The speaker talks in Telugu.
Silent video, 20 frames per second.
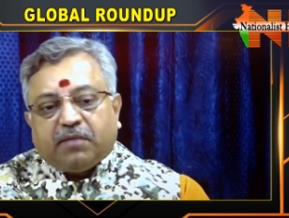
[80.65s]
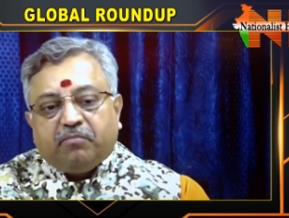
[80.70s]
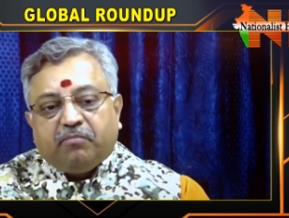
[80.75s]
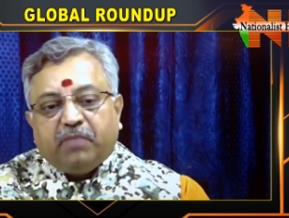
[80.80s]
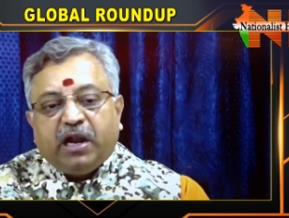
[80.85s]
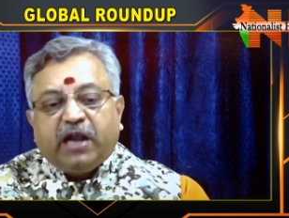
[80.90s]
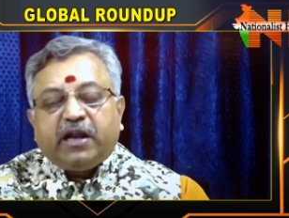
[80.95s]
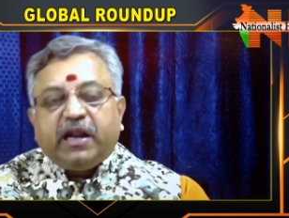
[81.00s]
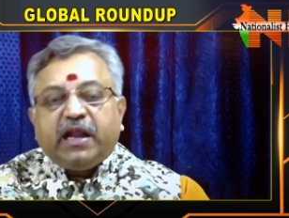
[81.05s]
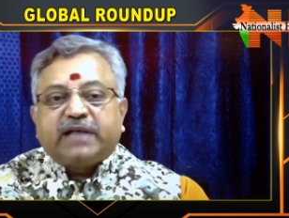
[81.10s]

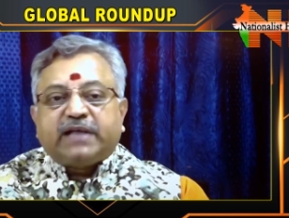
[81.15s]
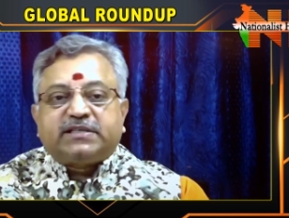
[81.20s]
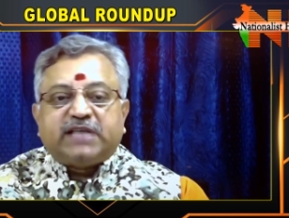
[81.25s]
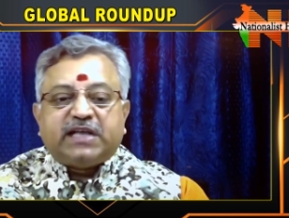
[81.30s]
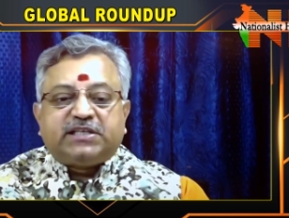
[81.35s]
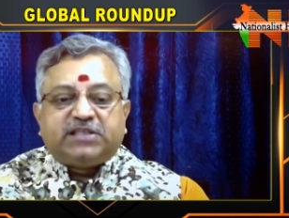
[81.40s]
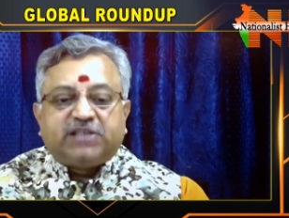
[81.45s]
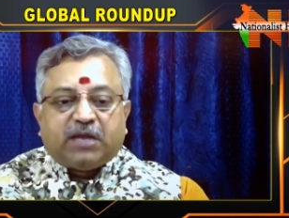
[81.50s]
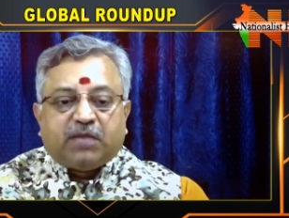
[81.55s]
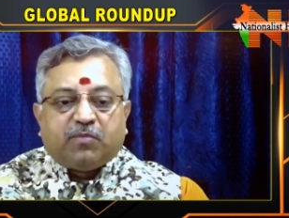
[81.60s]
మిలిటరీ
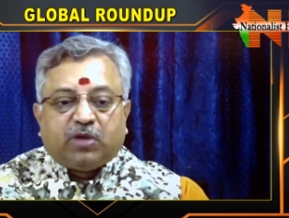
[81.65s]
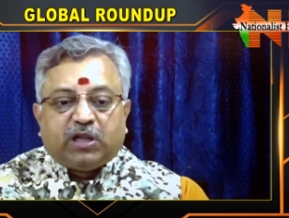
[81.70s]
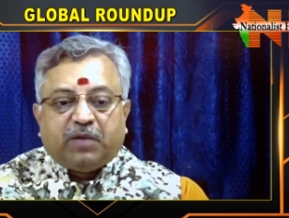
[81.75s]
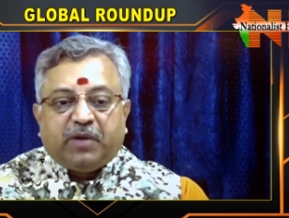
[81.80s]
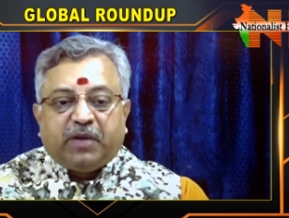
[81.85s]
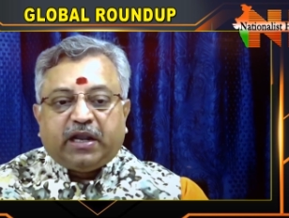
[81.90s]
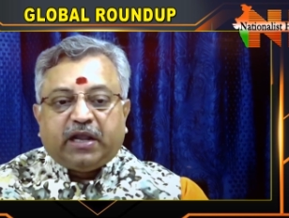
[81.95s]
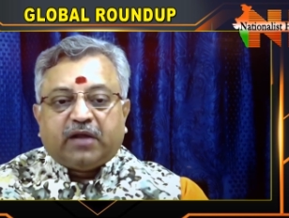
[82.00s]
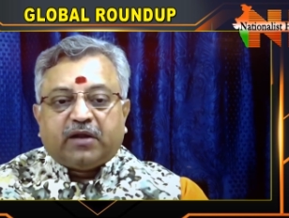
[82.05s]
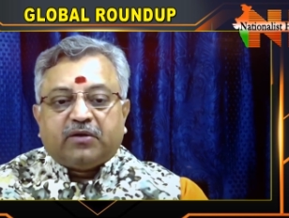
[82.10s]
ఎక్సైజ్ చేయడం
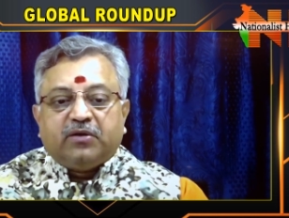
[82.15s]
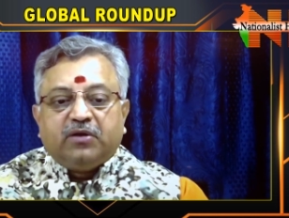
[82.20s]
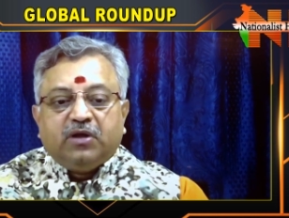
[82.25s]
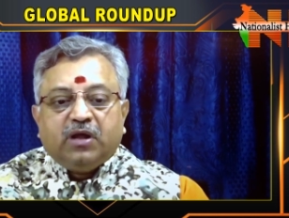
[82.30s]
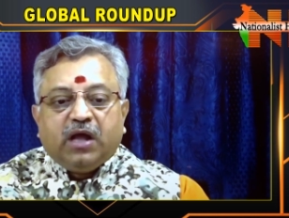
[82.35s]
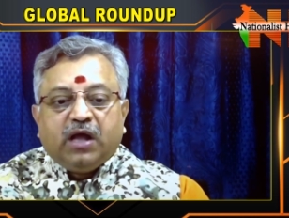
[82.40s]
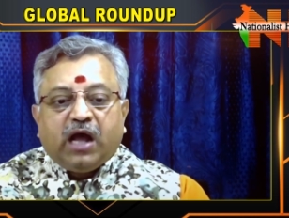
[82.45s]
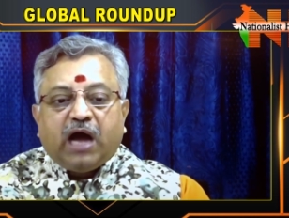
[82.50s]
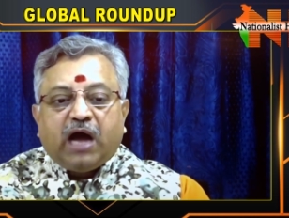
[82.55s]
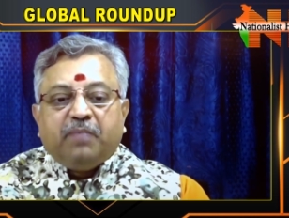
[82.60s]
మొదలుపెట్టారు
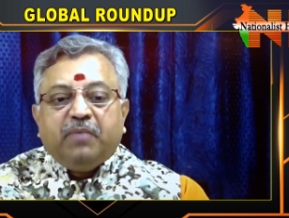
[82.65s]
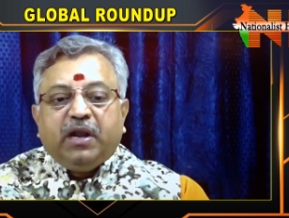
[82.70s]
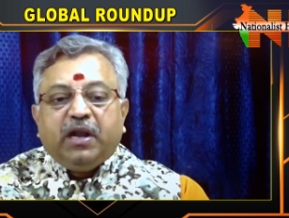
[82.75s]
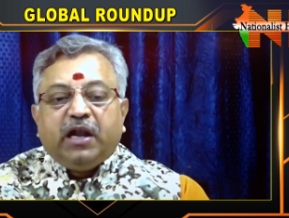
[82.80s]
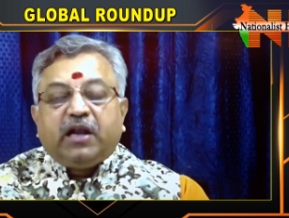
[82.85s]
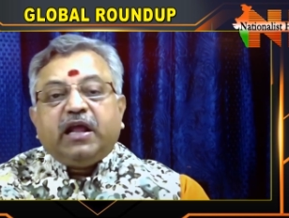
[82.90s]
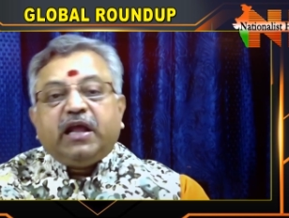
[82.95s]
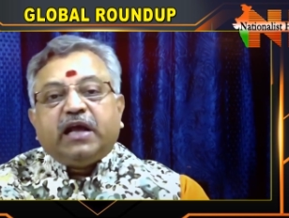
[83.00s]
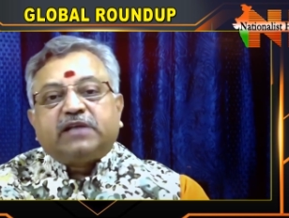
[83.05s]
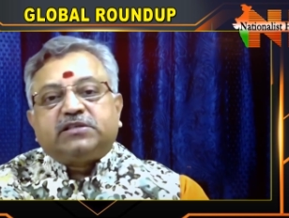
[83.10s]
ఆ
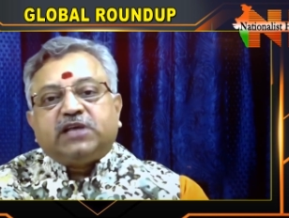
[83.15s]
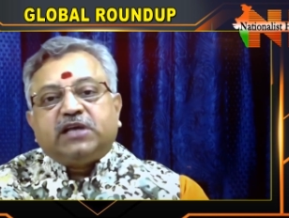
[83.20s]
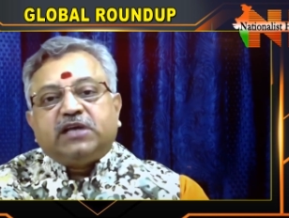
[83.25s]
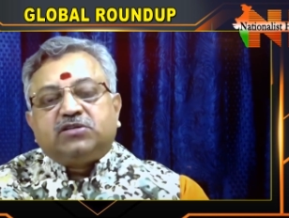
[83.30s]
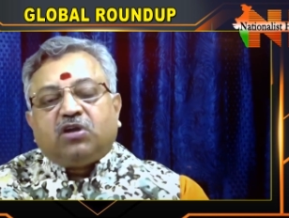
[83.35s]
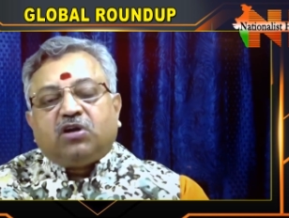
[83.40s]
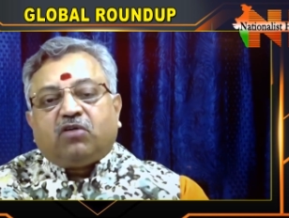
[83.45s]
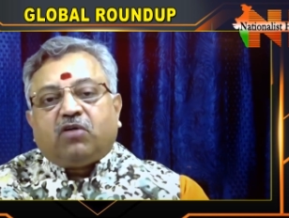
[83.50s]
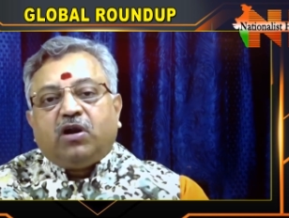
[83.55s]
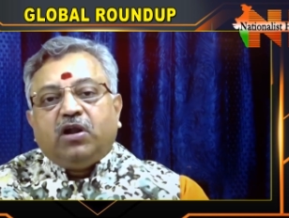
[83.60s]
మిలిటరీ ఎక్సైజ్
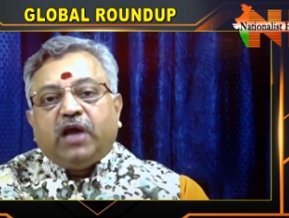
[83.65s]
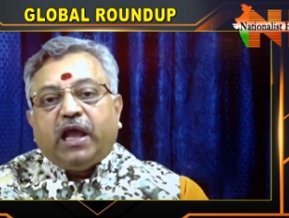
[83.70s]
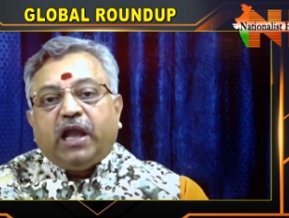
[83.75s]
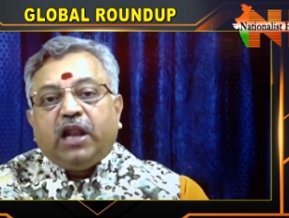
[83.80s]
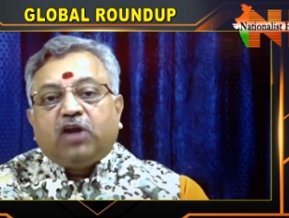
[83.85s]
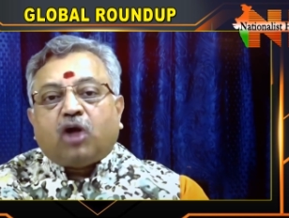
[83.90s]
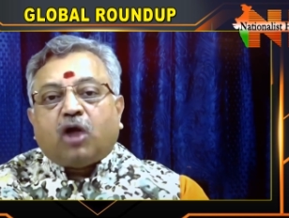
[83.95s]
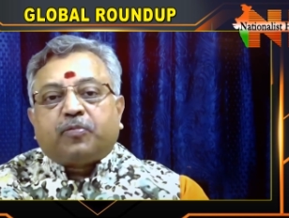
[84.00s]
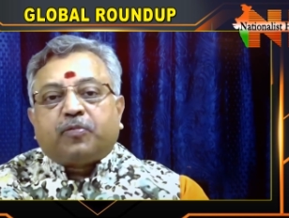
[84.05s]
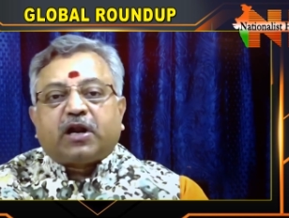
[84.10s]
లో వాళ్ళు
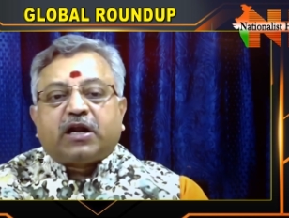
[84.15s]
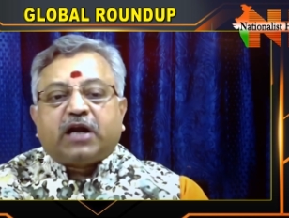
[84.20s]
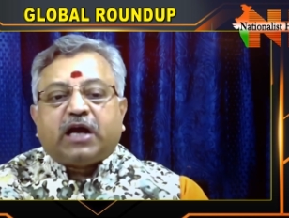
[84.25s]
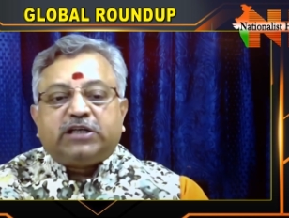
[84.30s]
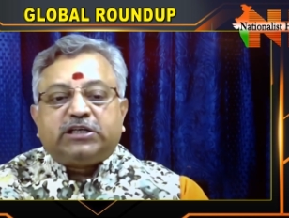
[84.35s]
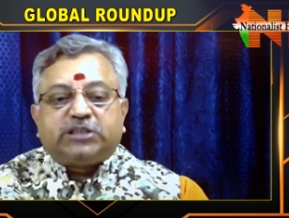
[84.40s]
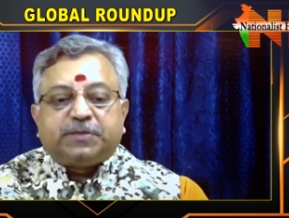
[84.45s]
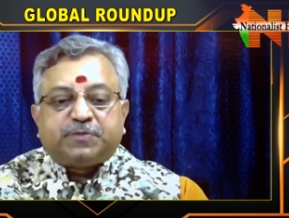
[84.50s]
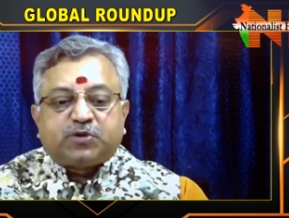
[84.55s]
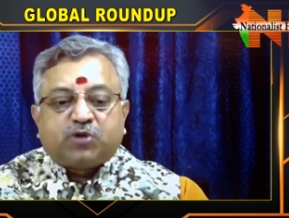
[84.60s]
హెలికాప్టర్
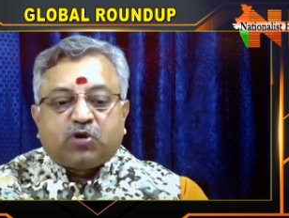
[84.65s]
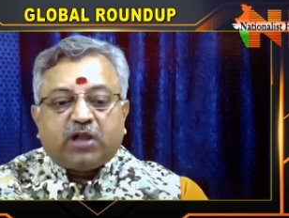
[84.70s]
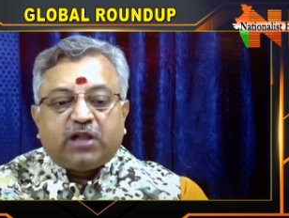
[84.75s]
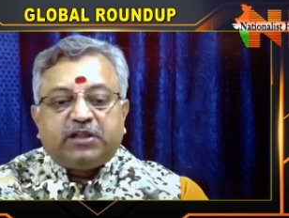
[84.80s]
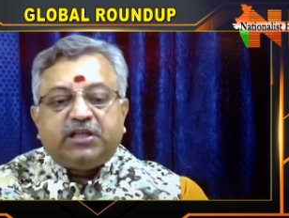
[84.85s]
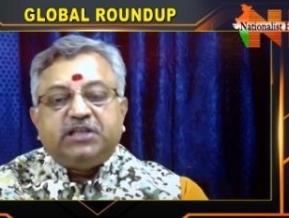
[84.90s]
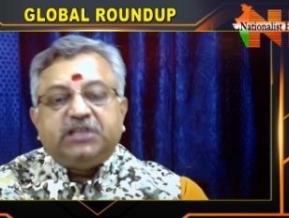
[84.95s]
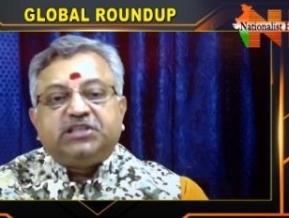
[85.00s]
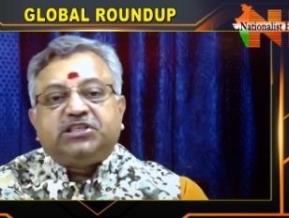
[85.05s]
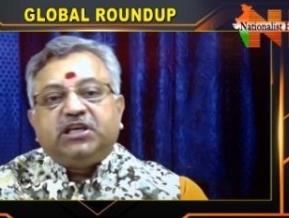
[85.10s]
గన్ షిప్స్ కూడా
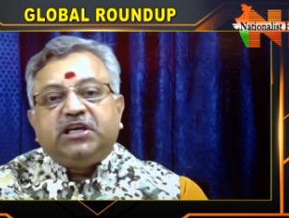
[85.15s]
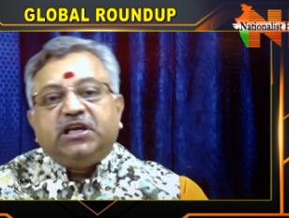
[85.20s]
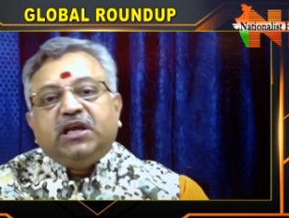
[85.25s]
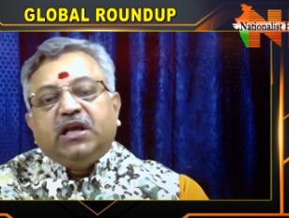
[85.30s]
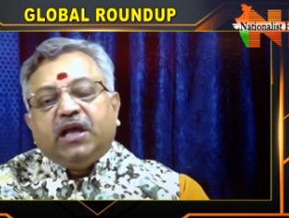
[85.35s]
దించి